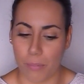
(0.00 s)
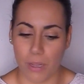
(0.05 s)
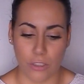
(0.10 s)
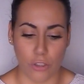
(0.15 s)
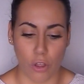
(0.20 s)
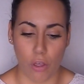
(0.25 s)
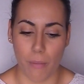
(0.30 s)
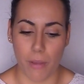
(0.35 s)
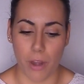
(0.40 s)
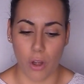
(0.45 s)
y
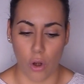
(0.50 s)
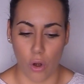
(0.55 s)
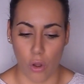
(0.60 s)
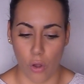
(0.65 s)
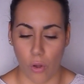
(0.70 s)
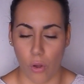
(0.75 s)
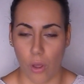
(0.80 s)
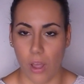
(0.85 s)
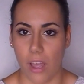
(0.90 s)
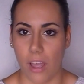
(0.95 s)
todavía no
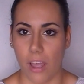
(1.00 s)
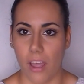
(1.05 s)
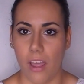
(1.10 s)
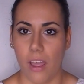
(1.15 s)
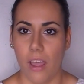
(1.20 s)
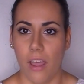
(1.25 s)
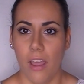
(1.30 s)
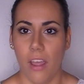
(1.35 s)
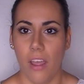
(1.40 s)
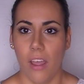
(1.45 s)
lo
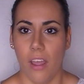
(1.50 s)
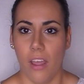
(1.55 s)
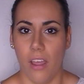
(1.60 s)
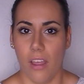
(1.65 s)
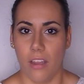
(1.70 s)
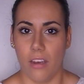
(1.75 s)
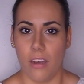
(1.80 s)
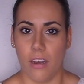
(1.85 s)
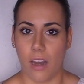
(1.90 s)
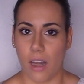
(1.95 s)
he
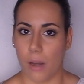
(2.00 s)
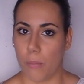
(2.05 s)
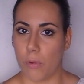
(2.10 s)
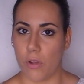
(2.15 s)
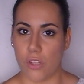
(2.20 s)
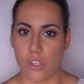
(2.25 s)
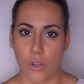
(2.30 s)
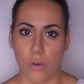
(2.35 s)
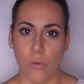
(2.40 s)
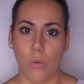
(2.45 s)

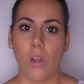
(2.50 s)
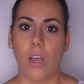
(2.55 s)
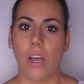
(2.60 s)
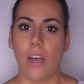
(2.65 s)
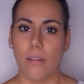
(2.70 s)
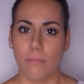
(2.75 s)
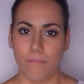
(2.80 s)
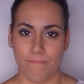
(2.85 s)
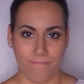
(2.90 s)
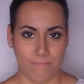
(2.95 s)
repuesto
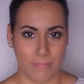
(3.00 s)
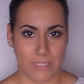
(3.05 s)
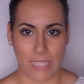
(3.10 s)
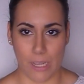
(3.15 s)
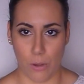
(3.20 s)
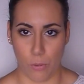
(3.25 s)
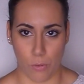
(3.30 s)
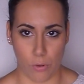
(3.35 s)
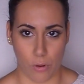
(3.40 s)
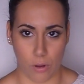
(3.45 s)
nunca,
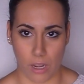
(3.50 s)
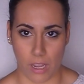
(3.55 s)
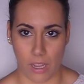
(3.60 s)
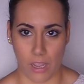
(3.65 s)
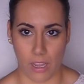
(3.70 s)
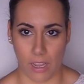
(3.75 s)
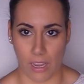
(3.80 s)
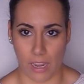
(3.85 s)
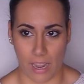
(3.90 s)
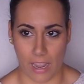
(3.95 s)
seguro
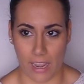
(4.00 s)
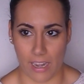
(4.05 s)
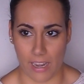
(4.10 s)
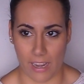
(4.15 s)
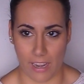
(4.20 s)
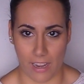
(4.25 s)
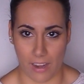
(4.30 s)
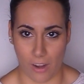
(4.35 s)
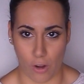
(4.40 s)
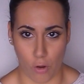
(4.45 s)
que
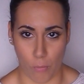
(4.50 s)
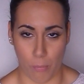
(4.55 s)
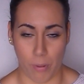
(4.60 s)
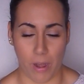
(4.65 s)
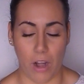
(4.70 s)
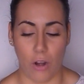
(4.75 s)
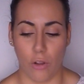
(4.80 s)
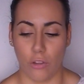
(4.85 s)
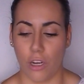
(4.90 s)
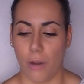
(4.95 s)
caeré en
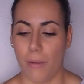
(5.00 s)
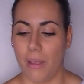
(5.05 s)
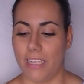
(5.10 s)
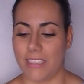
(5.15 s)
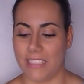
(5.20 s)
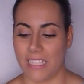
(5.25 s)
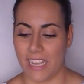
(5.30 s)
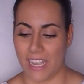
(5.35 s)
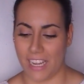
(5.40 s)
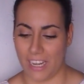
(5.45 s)
comprarlo otra vez,
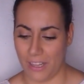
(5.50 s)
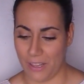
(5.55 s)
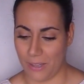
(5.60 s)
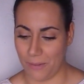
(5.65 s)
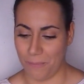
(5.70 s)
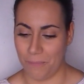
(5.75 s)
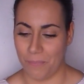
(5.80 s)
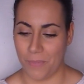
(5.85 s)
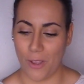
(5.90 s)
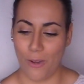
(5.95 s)
así que nada,
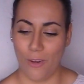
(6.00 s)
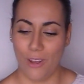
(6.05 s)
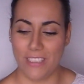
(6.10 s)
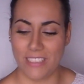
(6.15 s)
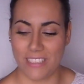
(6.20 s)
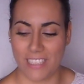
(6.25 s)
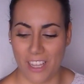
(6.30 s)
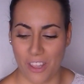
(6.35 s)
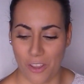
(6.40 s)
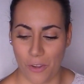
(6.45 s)
os
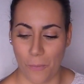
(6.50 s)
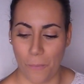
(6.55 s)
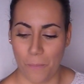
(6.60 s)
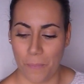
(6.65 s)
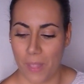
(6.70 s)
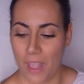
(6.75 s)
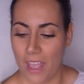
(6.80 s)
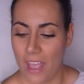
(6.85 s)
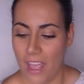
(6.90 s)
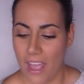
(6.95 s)
enseño.
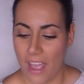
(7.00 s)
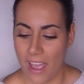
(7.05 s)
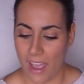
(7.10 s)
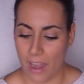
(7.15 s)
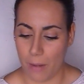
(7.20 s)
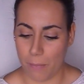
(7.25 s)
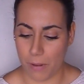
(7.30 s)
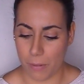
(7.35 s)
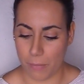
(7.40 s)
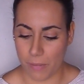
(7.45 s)

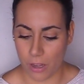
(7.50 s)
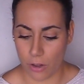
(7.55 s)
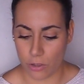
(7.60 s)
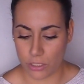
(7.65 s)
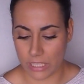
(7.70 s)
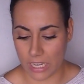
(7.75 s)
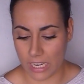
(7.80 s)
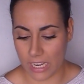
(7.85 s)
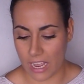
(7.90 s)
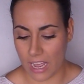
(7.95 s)
El primero
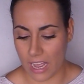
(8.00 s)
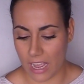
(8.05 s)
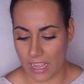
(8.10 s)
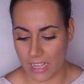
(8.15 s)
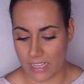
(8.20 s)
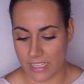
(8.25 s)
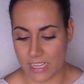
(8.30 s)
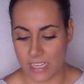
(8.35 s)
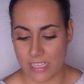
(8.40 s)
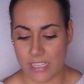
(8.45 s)
sería
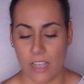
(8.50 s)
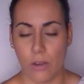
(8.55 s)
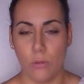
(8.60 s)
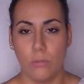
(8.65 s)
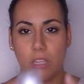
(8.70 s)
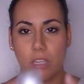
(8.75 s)
este Serum